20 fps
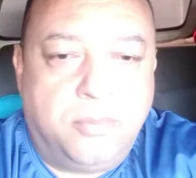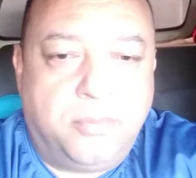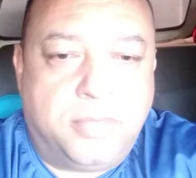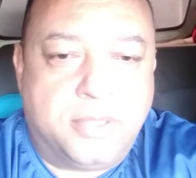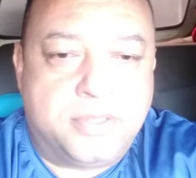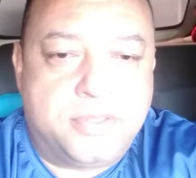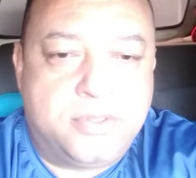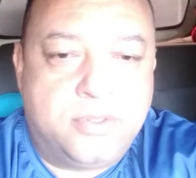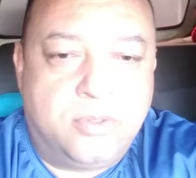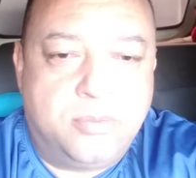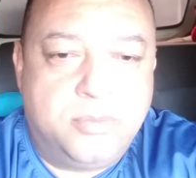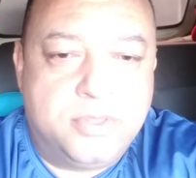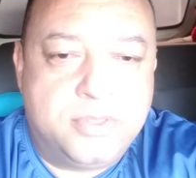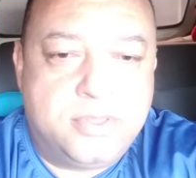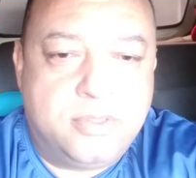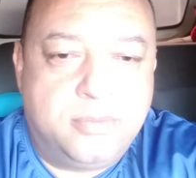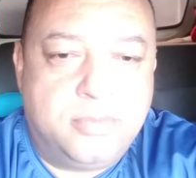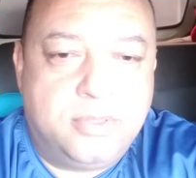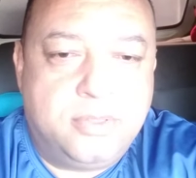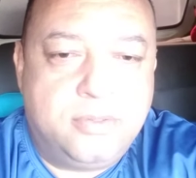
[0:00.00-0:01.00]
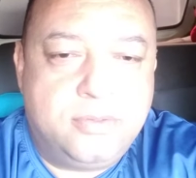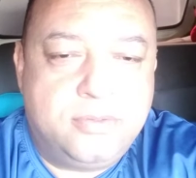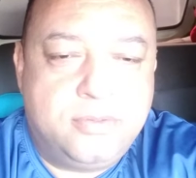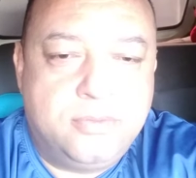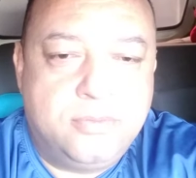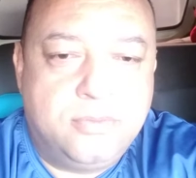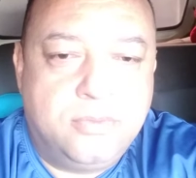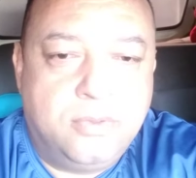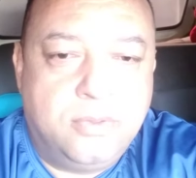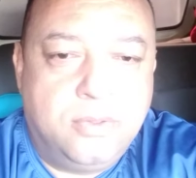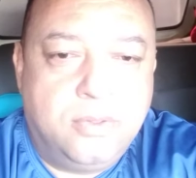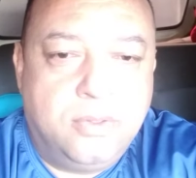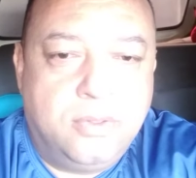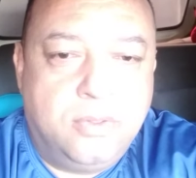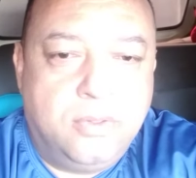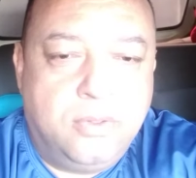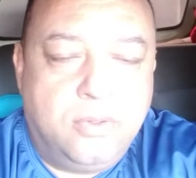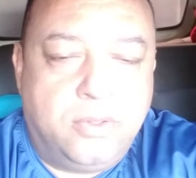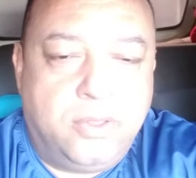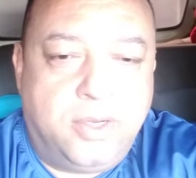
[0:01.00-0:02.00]
Pai do Senhor, meus irmãos,
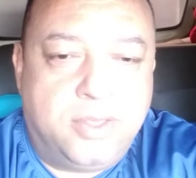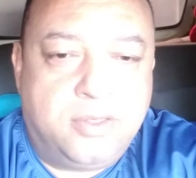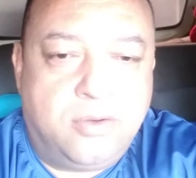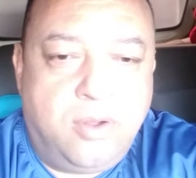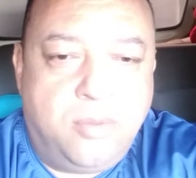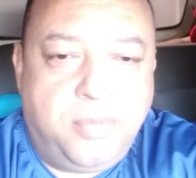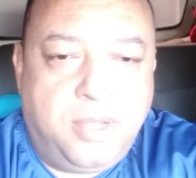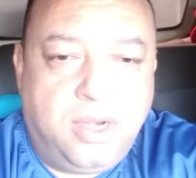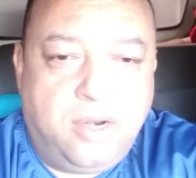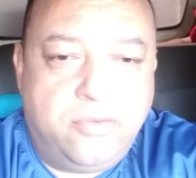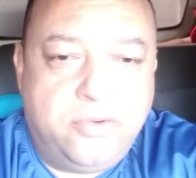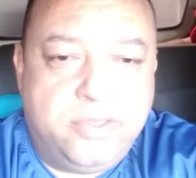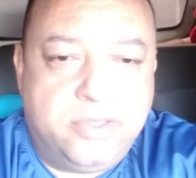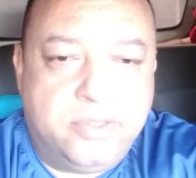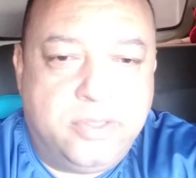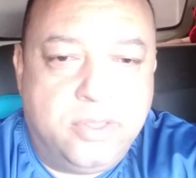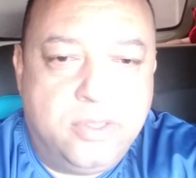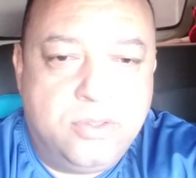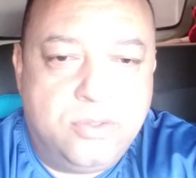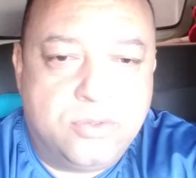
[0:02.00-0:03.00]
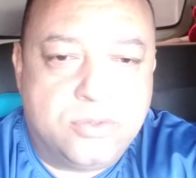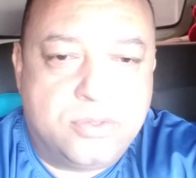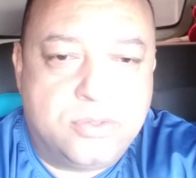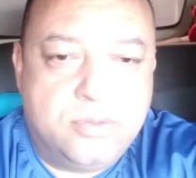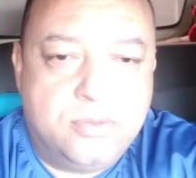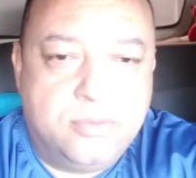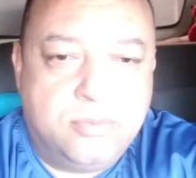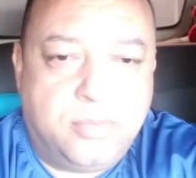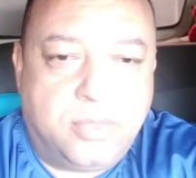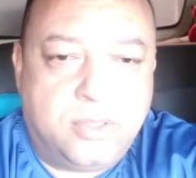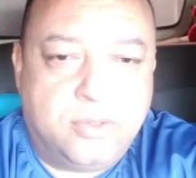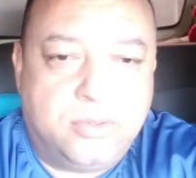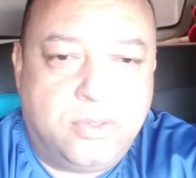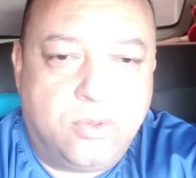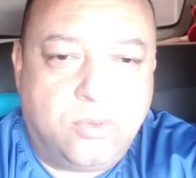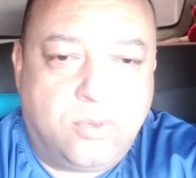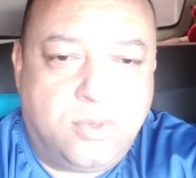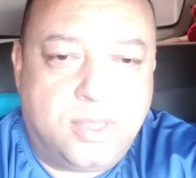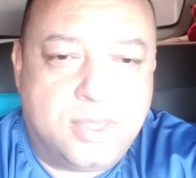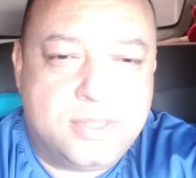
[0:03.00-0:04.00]
deixar uma palavra de Deus para o
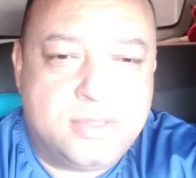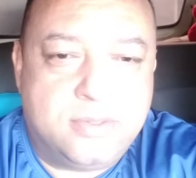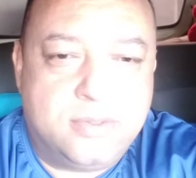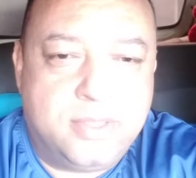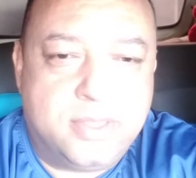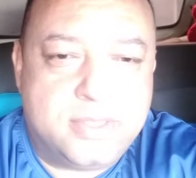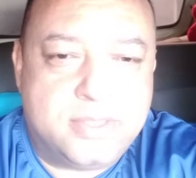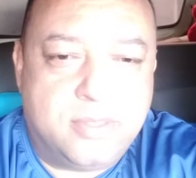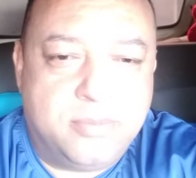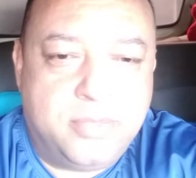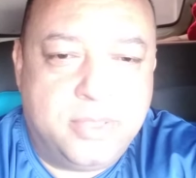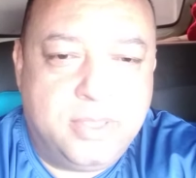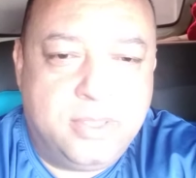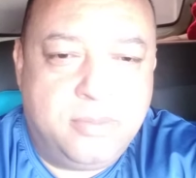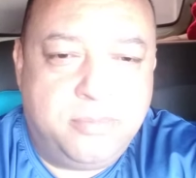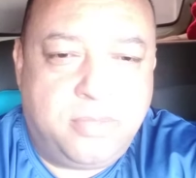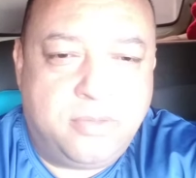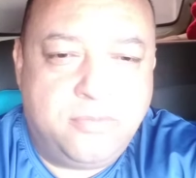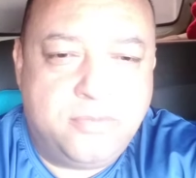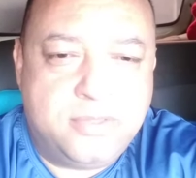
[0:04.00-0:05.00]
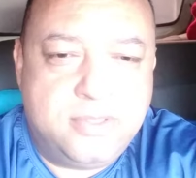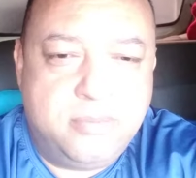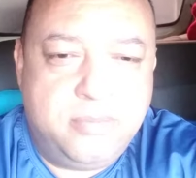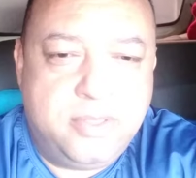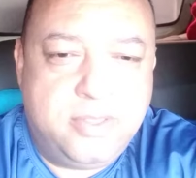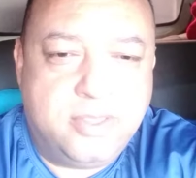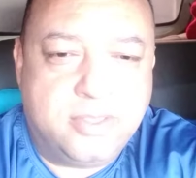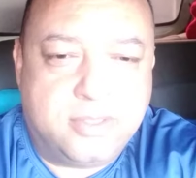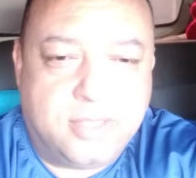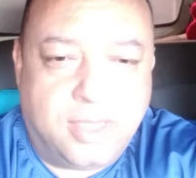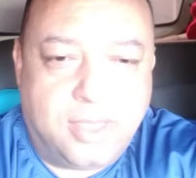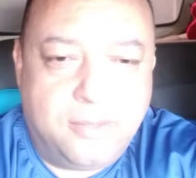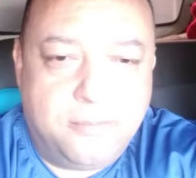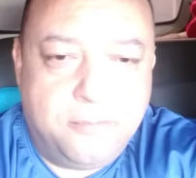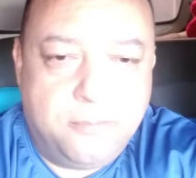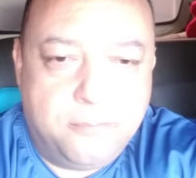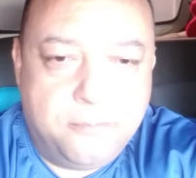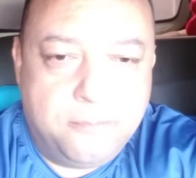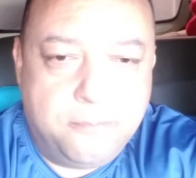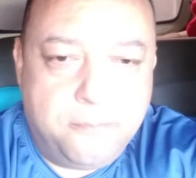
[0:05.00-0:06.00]
teu coração nesta manhã para você meditar.
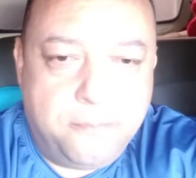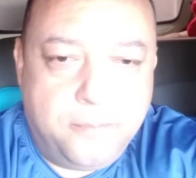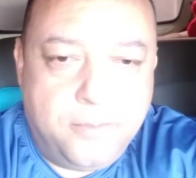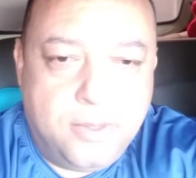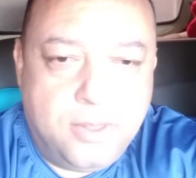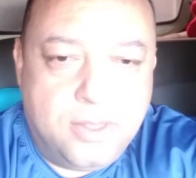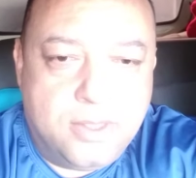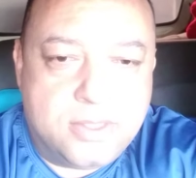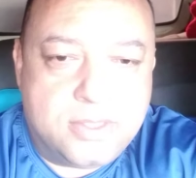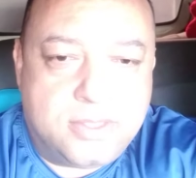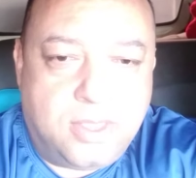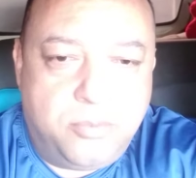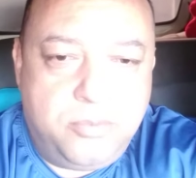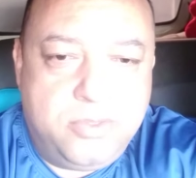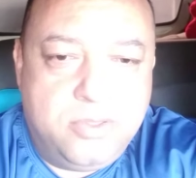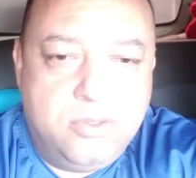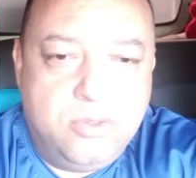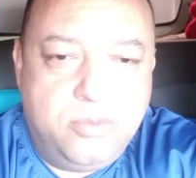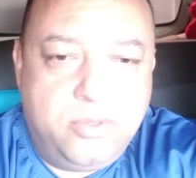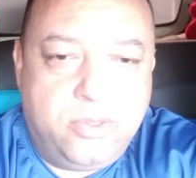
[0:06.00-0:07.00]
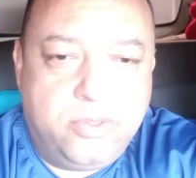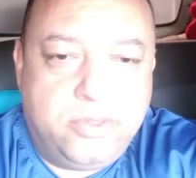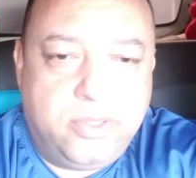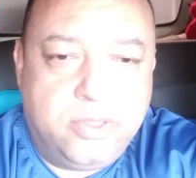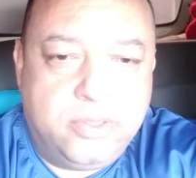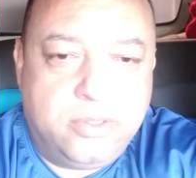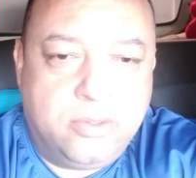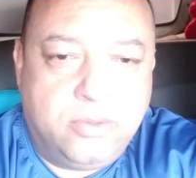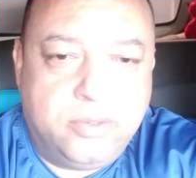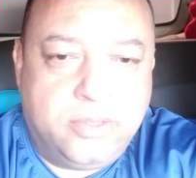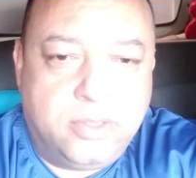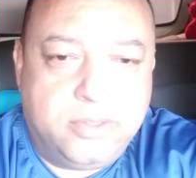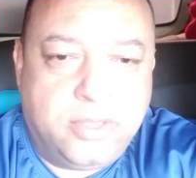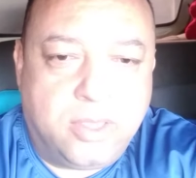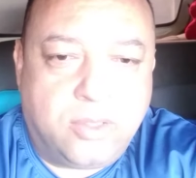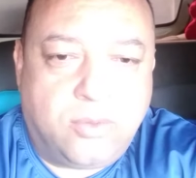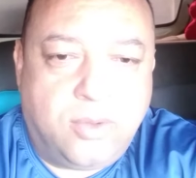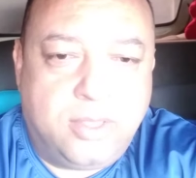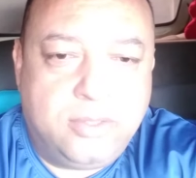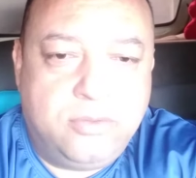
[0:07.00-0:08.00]
Salmo de número
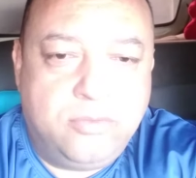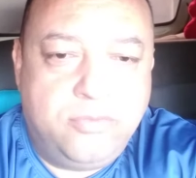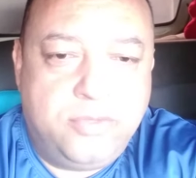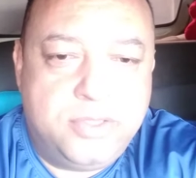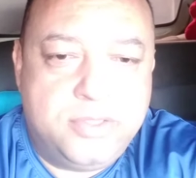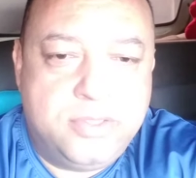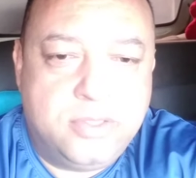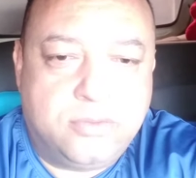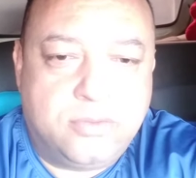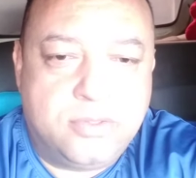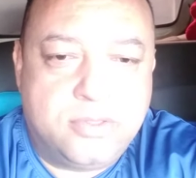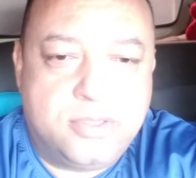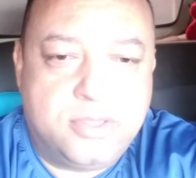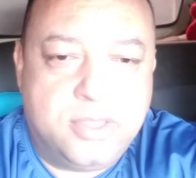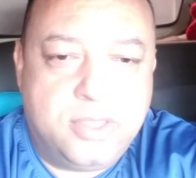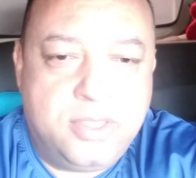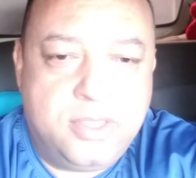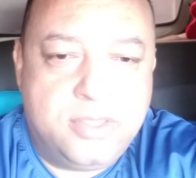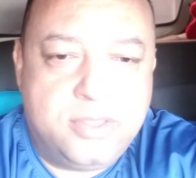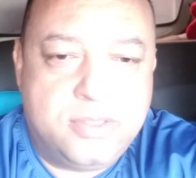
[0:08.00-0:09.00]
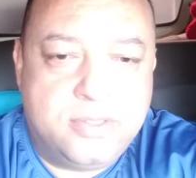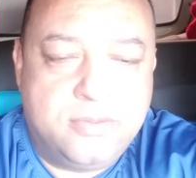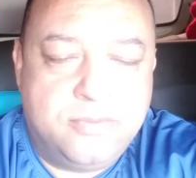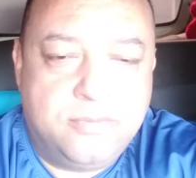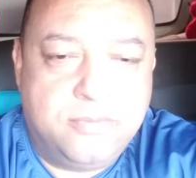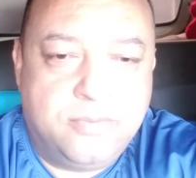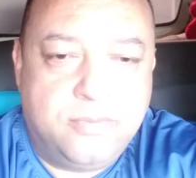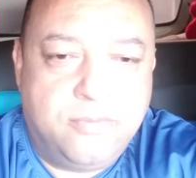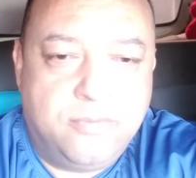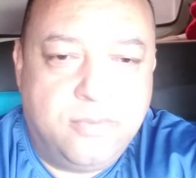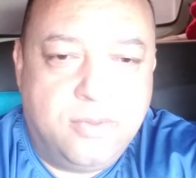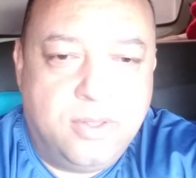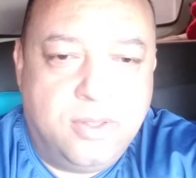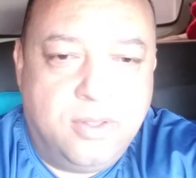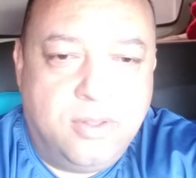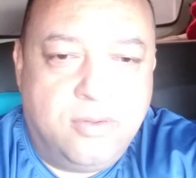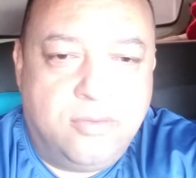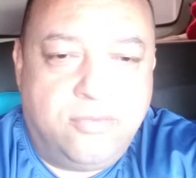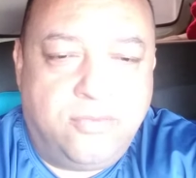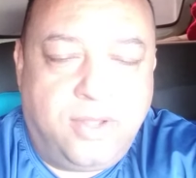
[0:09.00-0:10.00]
84, versículo 6
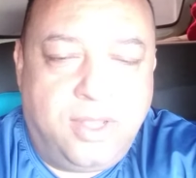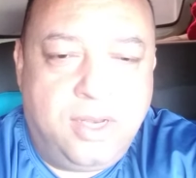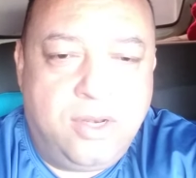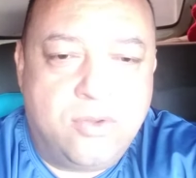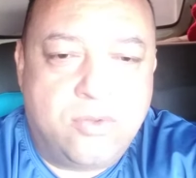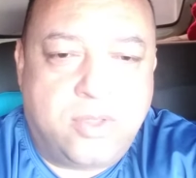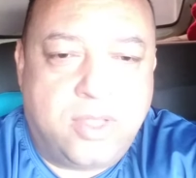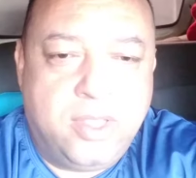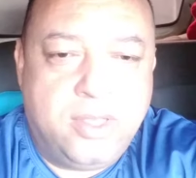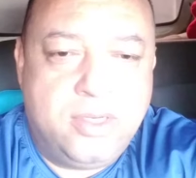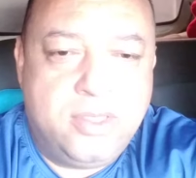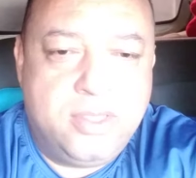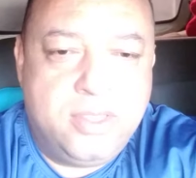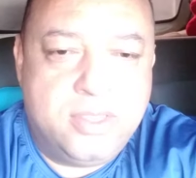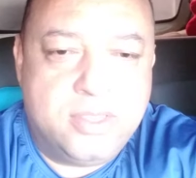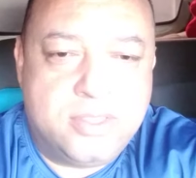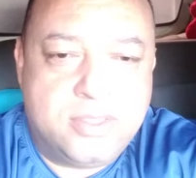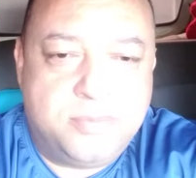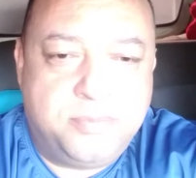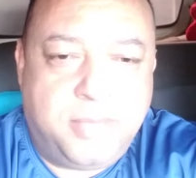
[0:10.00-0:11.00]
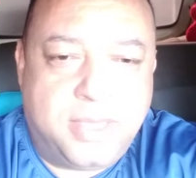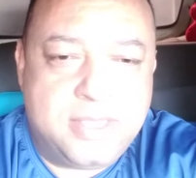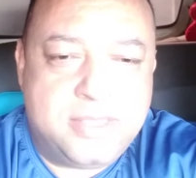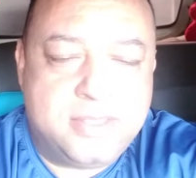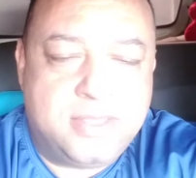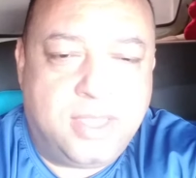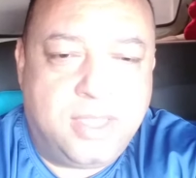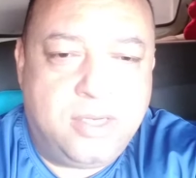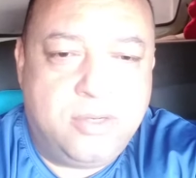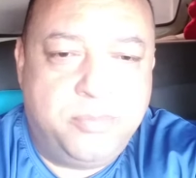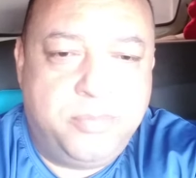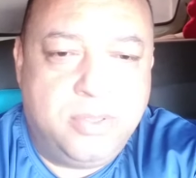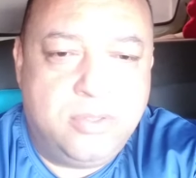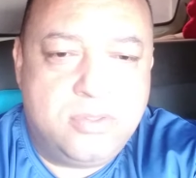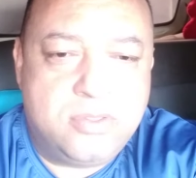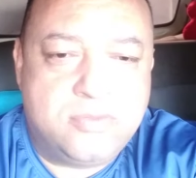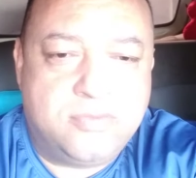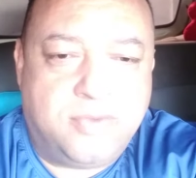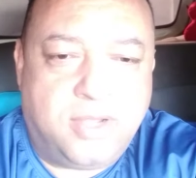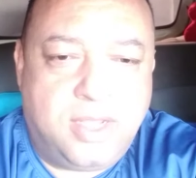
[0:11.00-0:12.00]
fala que eles passaram
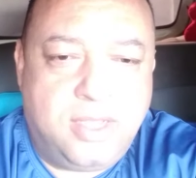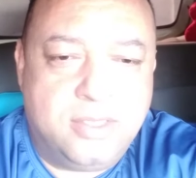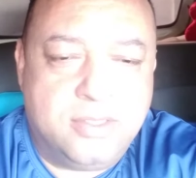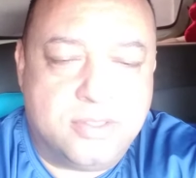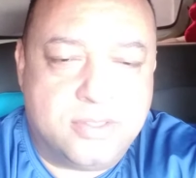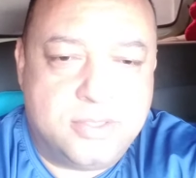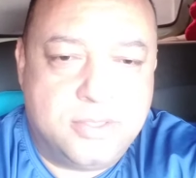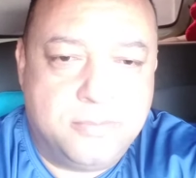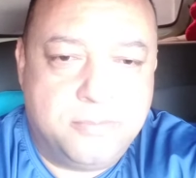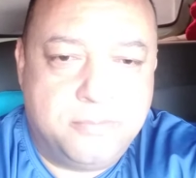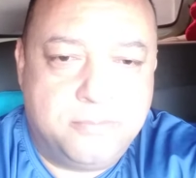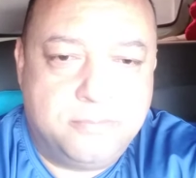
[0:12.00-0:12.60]
pelos vales,